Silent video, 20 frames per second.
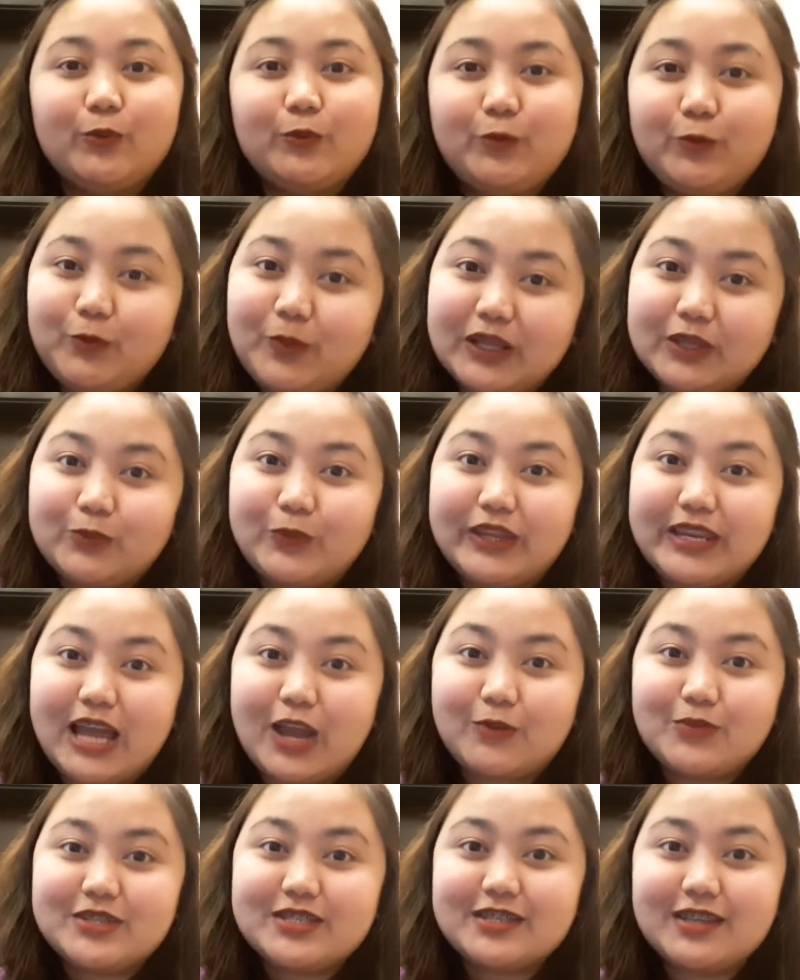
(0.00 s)
But when
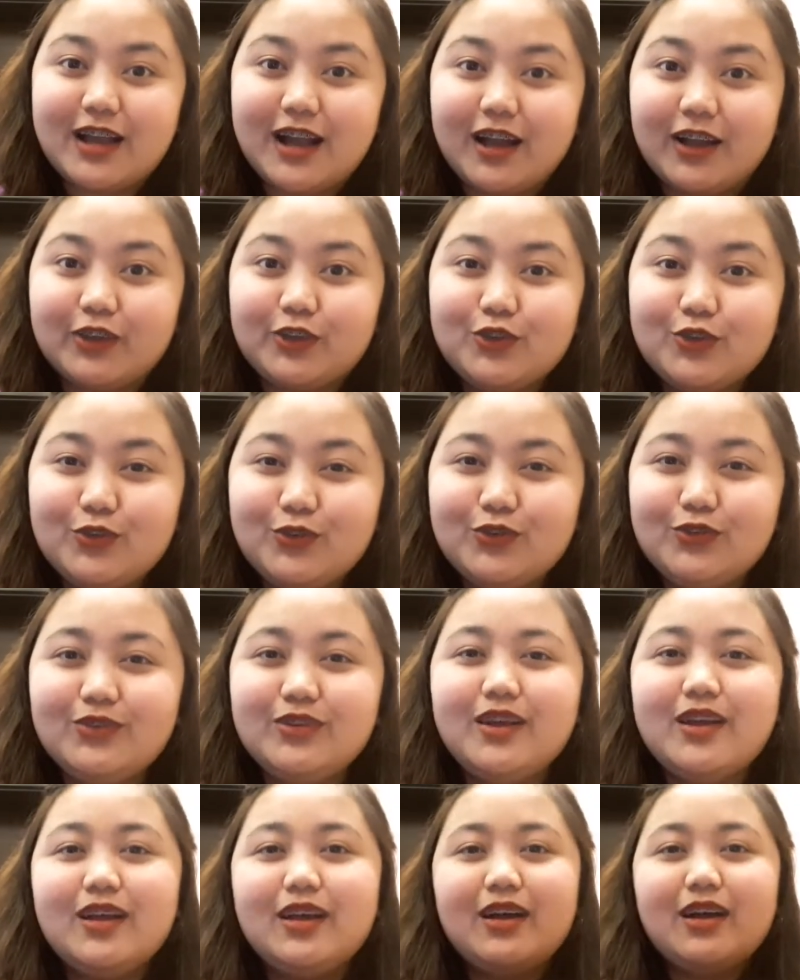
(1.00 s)
I was young,
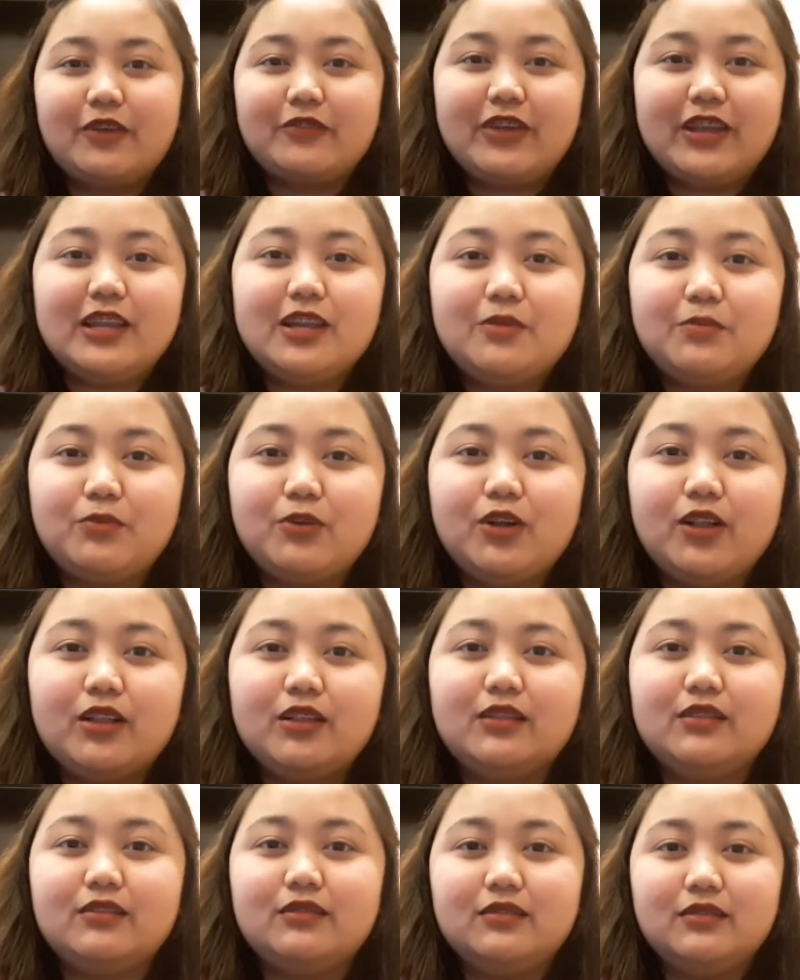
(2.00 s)
yung
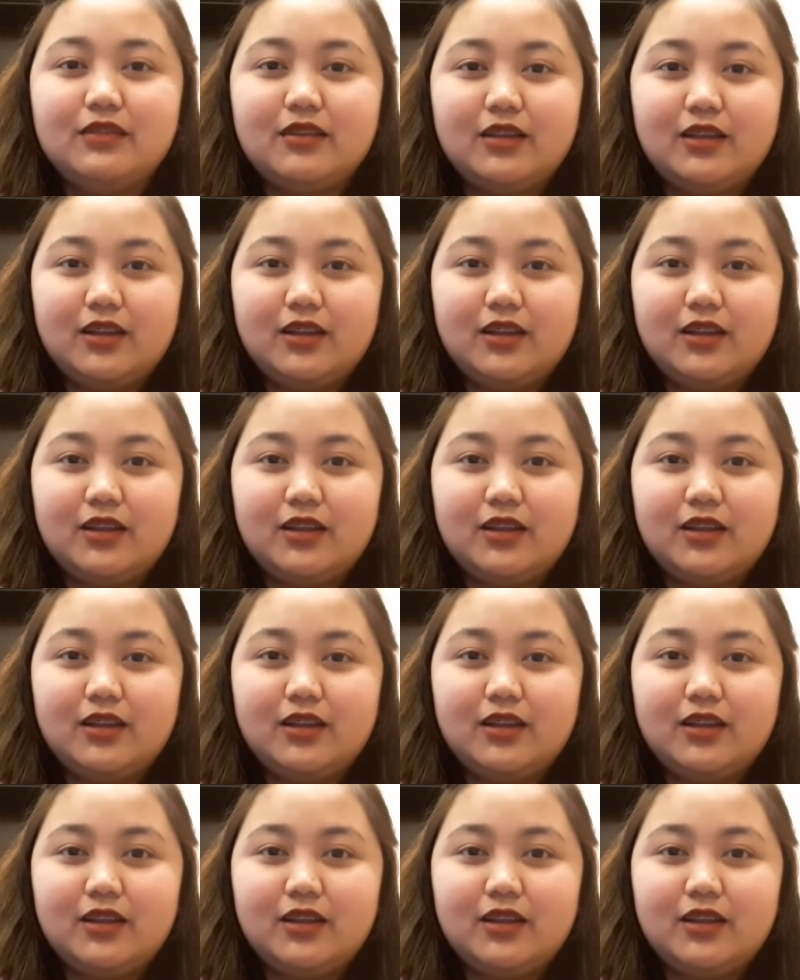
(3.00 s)
available